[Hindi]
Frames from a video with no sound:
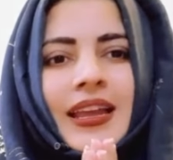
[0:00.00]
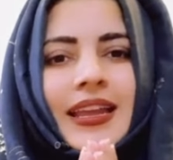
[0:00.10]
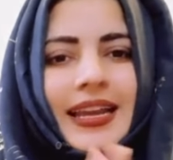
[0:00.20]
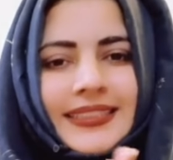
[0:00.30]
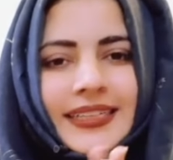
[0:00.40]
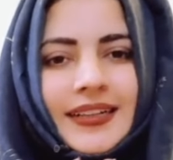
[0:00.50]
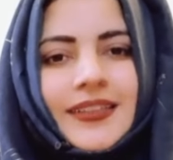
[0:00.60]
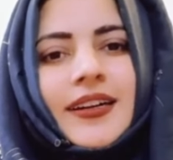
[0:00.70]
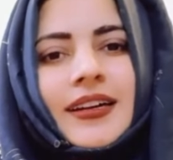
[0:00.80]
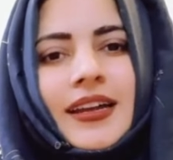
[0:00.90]
कैसे हल
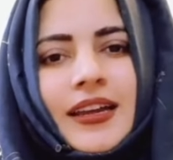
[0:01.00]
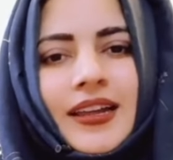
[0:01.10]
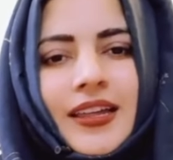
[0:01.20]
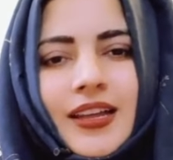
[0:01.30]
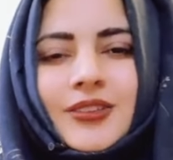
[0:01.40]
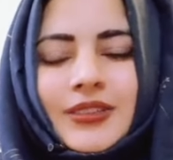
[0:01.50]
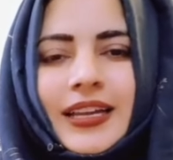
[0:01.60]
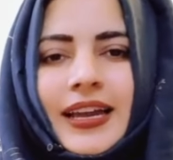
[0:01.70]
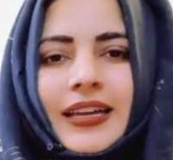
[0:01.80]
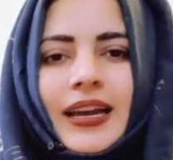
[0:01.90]
करना है एक तो ये
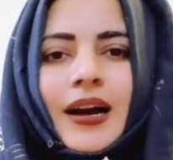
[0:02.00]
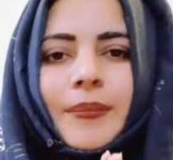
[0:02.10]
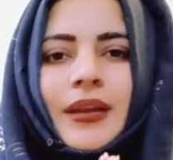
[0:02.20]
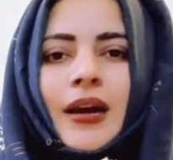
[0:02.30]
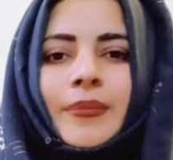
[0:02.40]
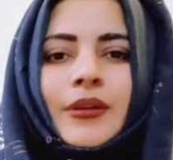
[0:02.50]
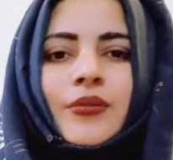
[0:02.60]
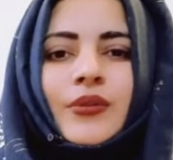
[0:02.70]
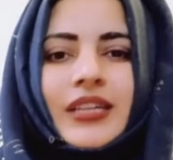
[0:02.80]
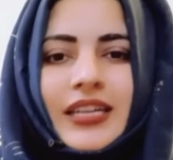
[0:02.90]
है कि आपने अपनी
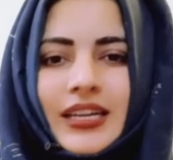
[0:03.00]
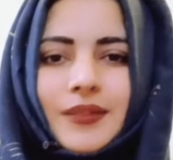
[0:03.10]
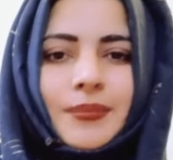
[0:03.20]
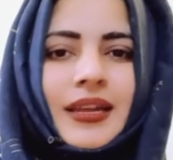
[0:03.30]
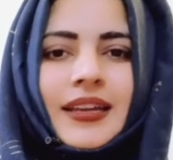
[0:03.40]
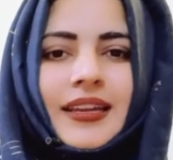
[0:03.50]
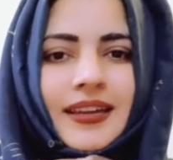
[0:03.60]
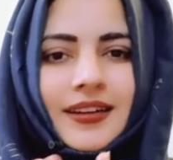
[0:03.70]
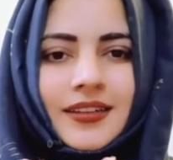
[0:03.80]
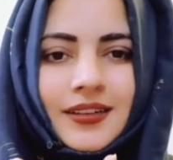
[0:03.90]
रूटीन में
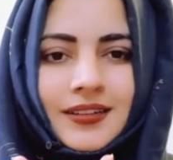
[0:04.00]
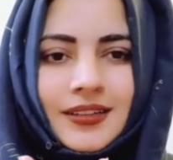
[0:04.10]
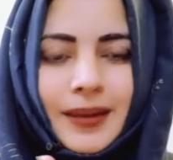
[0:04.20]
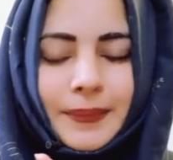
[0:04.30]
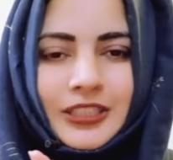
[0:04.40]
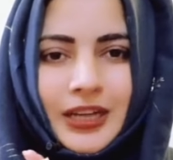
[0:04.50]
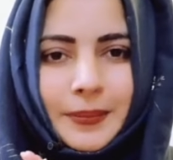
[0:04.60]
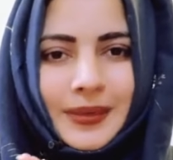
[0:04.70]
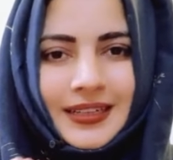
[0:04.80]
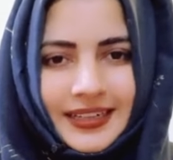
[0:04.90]
केयर अपनी
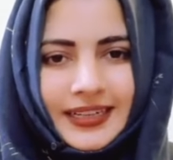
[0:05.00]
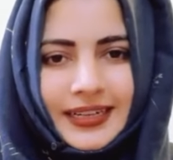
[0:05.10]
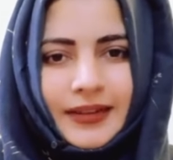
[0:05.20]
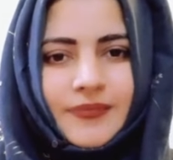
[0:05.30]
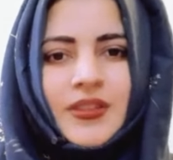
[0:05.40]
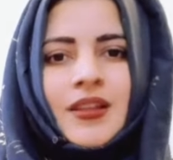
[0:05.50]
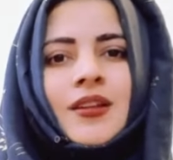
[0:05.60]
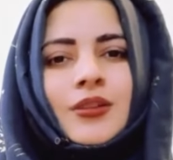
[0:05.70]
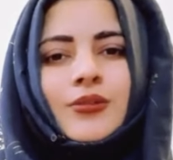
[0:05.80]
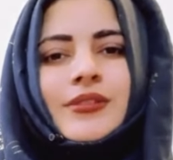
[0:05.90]
शामिल करनी है
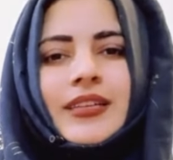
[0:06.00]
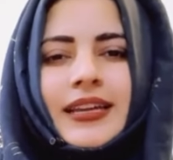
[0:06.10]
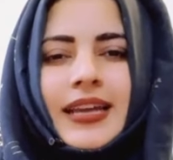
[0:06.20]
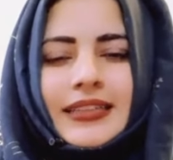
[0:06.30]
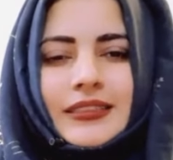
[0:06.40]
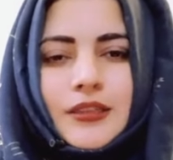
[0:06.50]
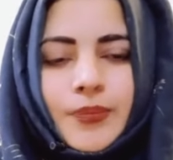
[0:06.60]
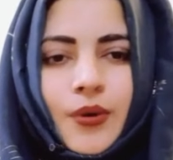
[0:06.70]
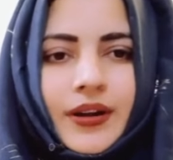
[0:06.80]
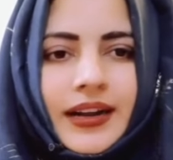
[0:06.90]
दूसरी एक ऐसी
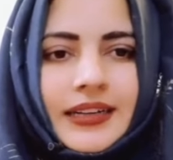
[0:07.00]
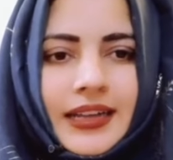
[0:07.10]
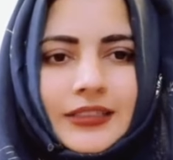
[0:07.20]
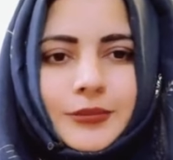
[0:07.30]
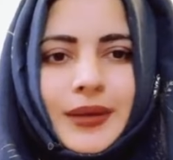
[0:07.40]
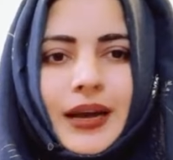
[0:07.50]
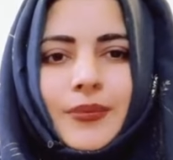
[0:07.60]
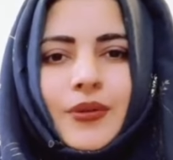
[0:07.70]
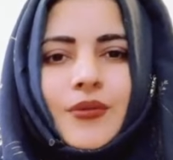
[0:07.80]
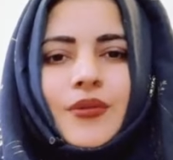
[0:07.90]
प्रोडक्ट है जो मैं आप
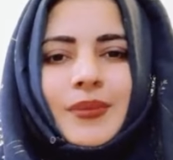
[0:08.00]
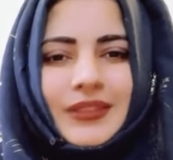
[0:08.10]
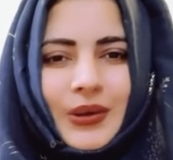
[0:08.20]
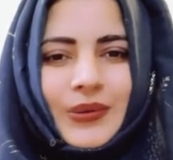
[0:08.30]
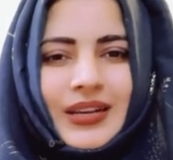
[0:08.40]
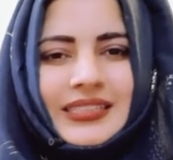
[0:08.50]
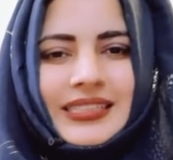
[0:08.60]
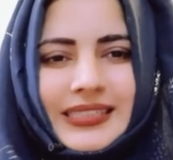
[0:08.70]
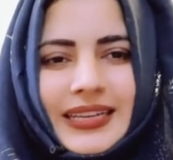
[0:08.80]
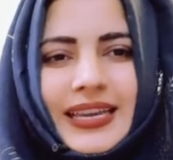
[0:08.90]
लोगों को बताऊंगी
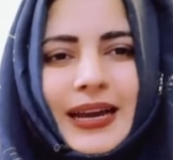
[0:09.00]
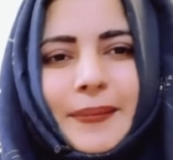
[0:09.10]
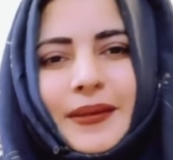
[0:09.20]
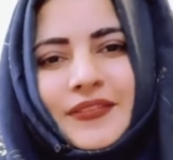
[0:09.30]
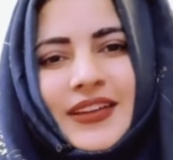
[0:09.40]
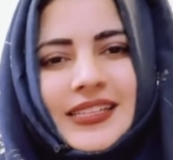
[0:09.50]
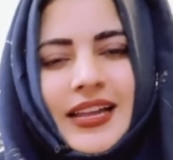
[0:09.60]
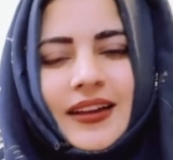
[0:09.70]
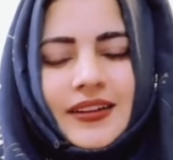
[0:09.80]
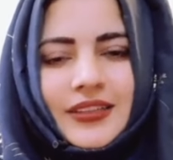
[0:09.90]
जिससे कि आपके फेस का
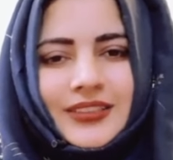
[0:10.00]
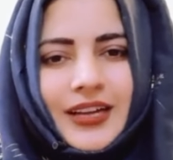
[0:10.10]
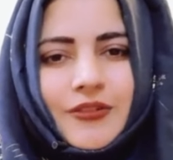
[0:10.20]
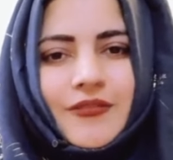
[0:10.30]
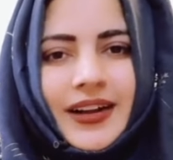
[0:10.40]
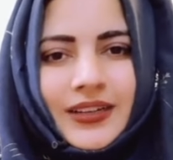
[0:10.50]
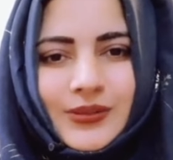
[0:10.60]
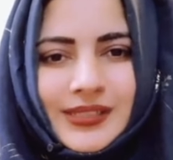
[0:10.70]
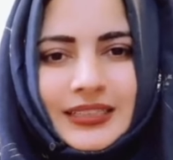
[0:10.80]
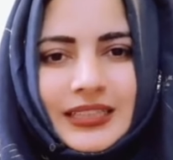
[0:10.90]
कलर जो है वो वाइट हो
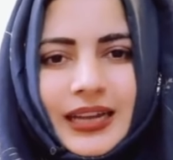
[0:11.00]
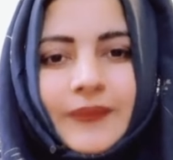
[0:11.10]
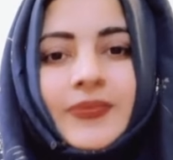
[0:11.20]
सकता है